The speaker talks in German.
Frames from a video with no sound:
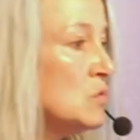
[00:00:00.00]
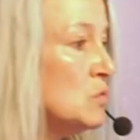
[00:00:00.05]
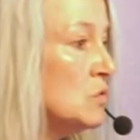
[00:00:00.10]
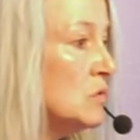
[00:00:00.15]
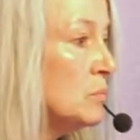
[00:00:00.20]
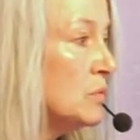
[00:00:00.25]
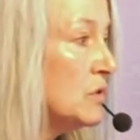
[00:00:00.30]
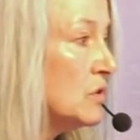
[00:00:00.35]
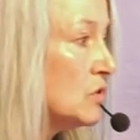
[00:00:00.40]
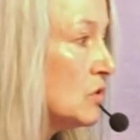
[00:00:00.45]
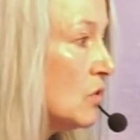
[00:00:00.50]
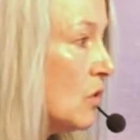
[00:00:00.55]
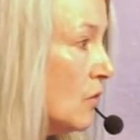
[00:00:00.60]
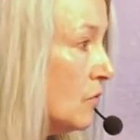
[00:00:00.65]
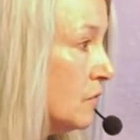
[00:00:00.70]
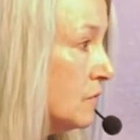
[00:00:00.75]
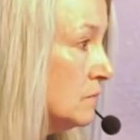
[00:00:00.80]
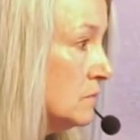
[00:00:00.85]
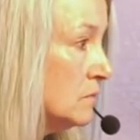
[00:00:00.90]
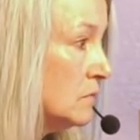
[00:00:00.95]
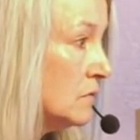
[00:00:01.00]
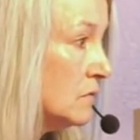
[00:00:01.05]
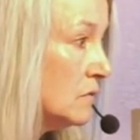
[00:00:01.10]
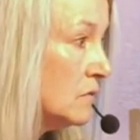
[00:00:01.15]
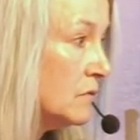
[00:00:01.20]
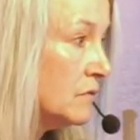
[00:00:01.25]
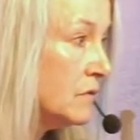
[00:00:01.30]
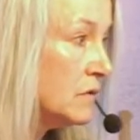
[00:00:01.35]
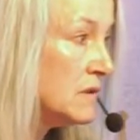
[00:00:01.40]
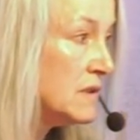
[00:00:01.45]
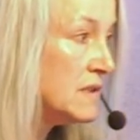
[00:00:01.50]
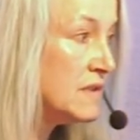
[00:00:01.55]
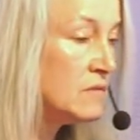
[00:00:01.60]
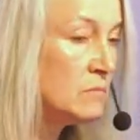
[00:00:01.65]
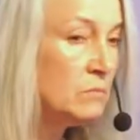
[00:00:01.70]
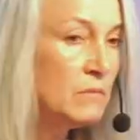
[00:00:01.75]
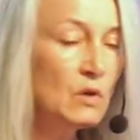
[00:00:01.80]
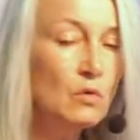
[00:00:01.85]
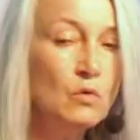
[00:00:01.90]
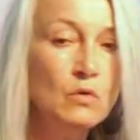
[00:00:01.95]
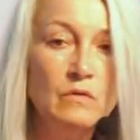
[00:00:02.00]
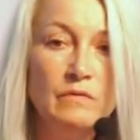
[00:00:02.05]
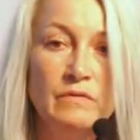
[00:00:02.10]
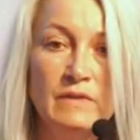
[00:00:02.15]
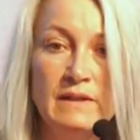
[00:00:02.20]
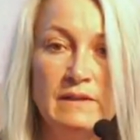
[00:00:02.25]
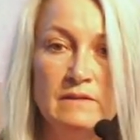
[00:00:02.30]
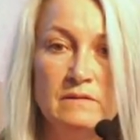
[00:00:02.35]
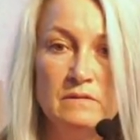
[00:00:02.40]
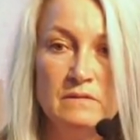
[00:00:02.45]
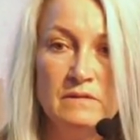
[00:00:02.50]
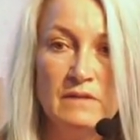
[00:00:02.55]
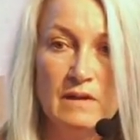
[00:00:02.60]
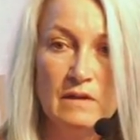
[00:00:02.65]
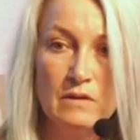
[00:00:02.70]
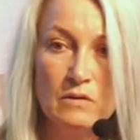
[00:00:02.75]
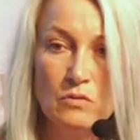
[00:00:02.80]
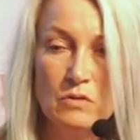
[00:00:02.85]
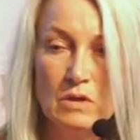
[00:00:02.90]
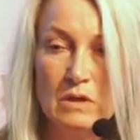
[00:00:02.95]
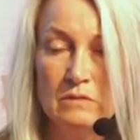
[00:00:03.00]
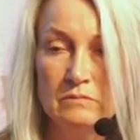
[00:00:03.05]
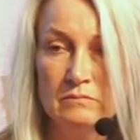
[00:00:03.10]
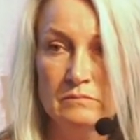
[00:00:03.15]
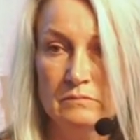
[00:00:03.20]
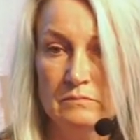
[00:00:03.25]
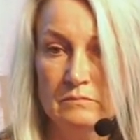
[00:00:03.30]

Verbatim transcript: nun betroffen von diesem Mikrowellenterror?